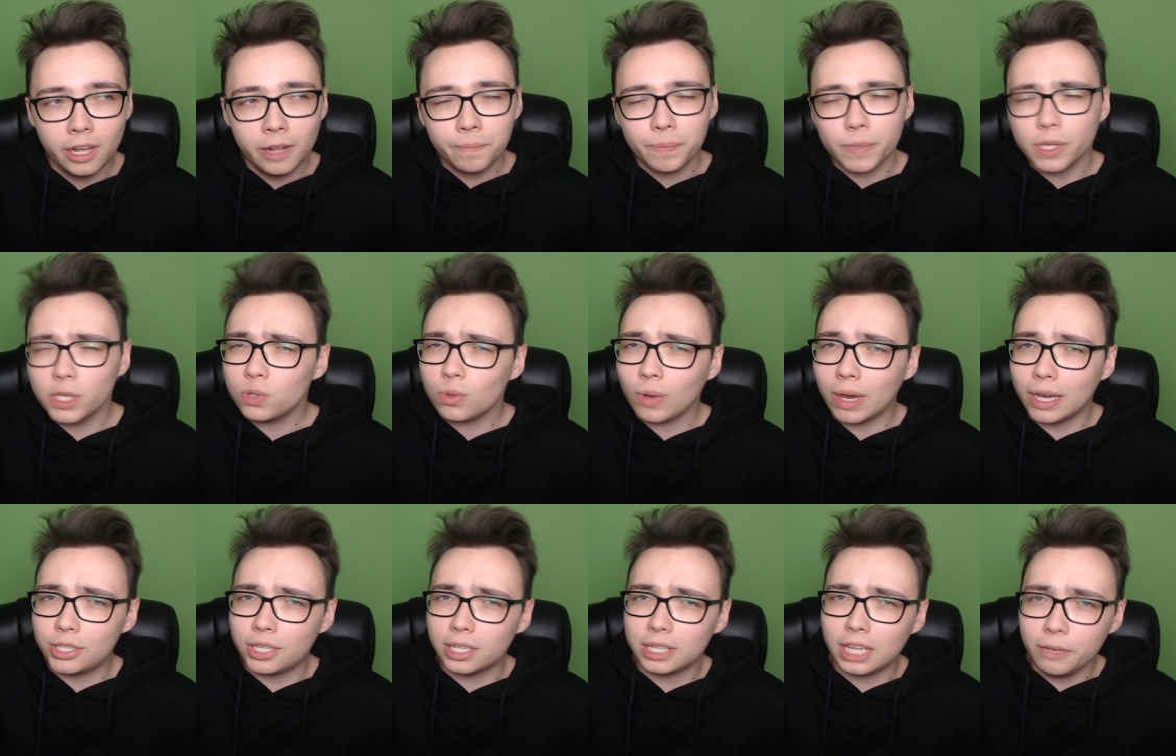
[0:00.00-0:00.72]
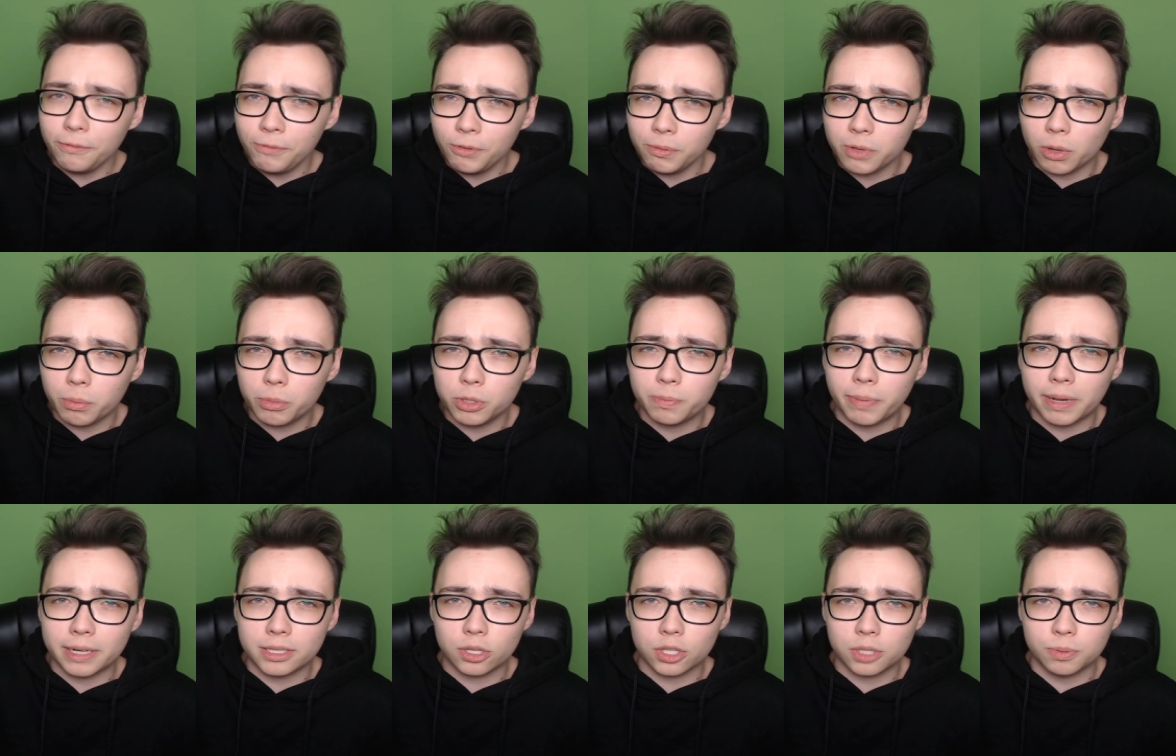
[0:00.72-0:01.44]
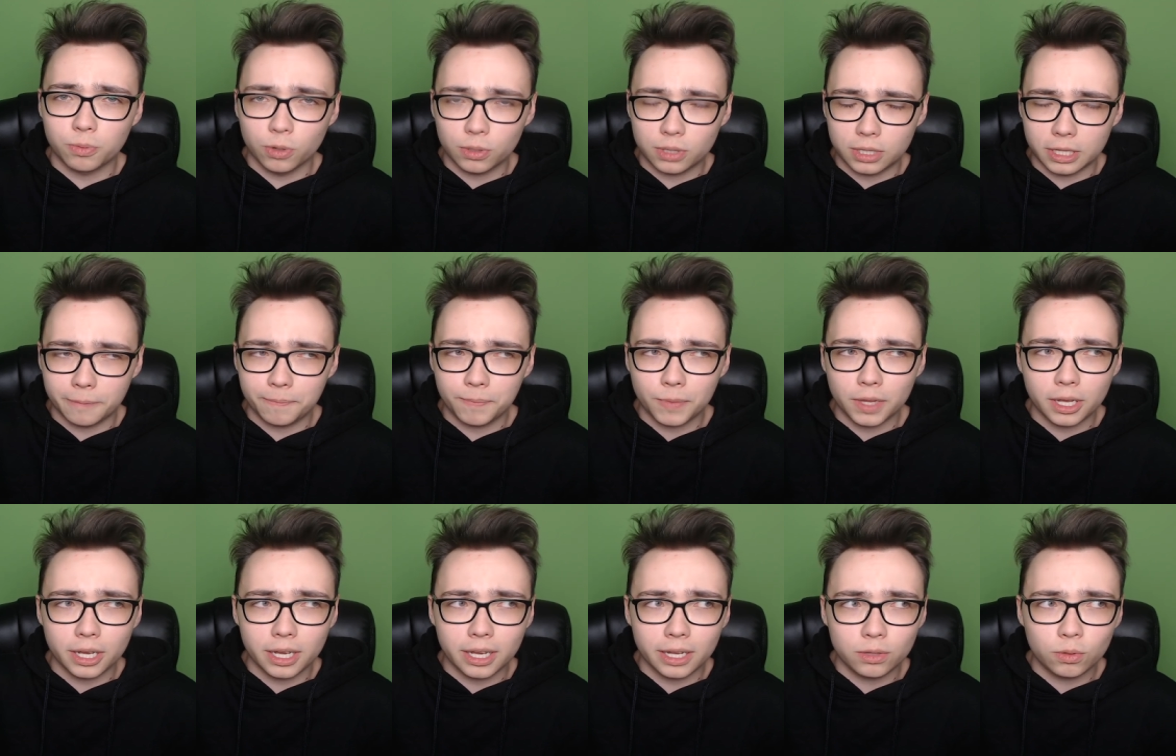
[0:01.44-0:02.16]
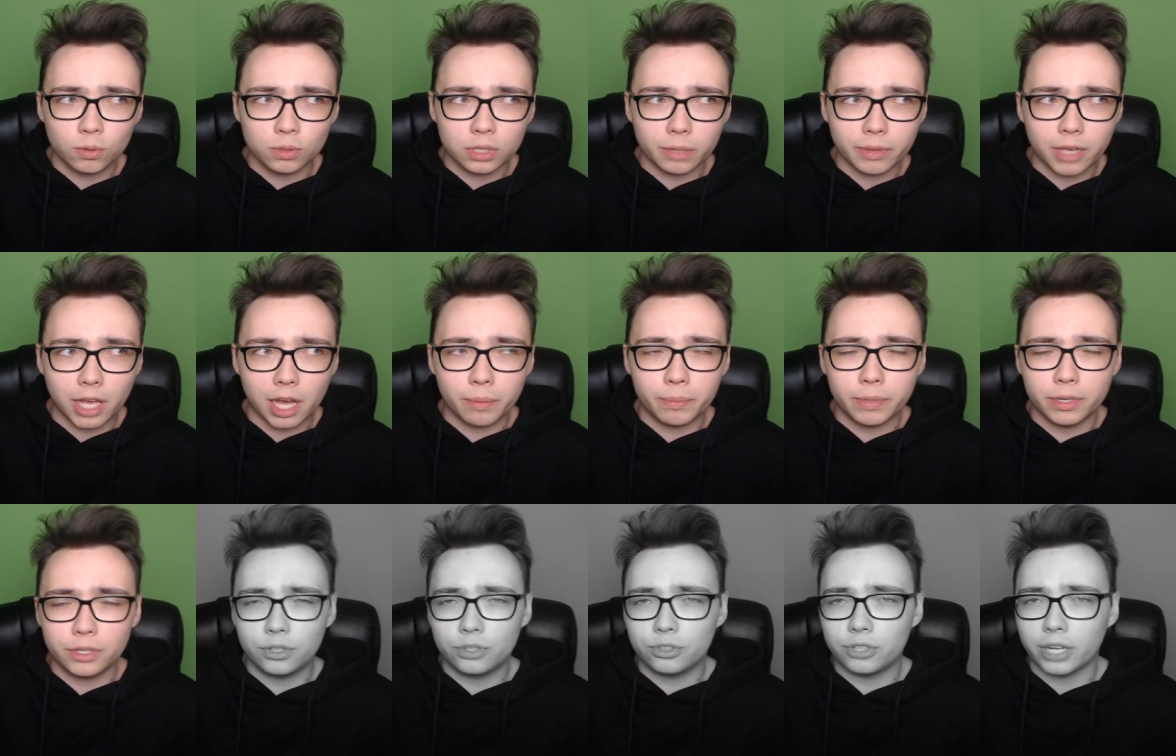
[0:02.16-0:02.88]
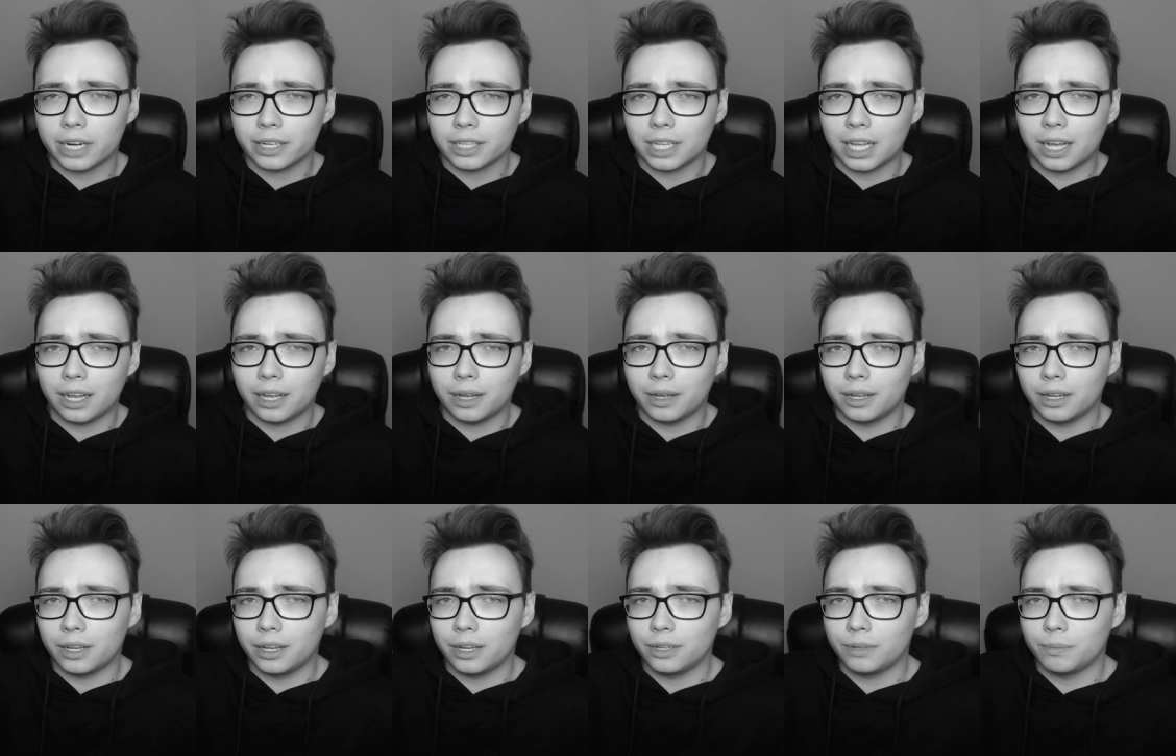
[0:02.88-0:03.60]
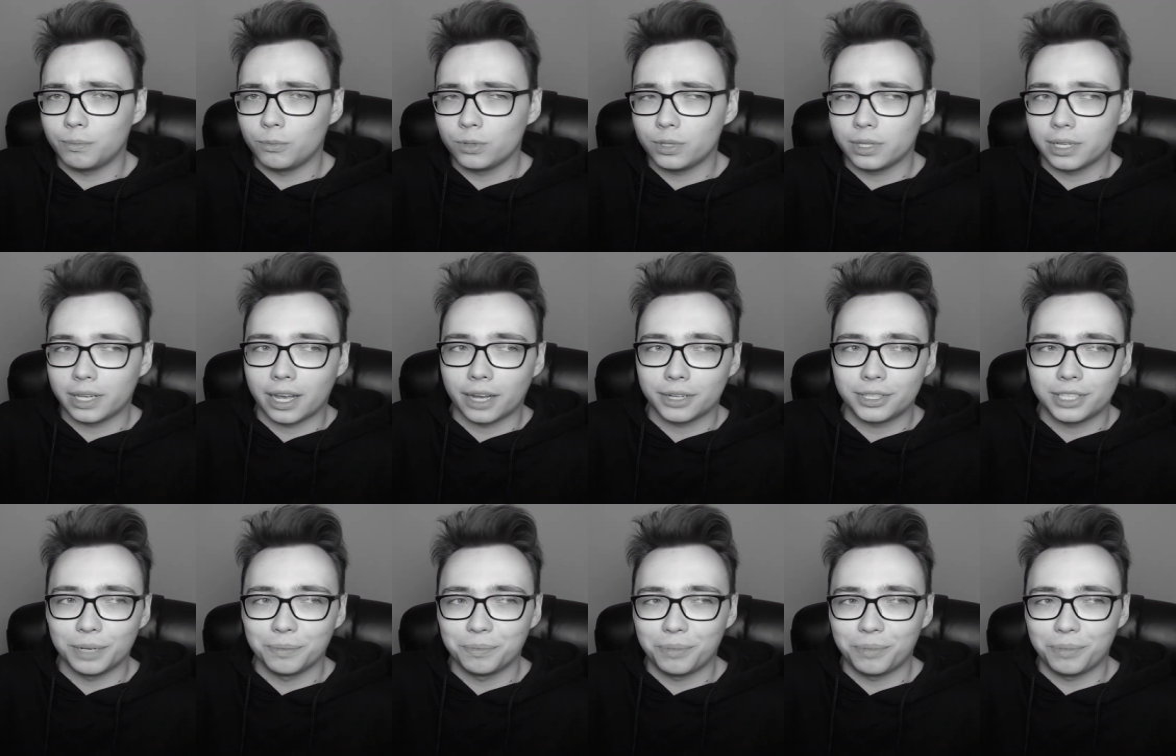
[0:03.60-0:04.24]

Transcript: I słuchajcie, ten film miał być bardzo smutny. E, tutaj miała być czarna e, muzyka, chciałem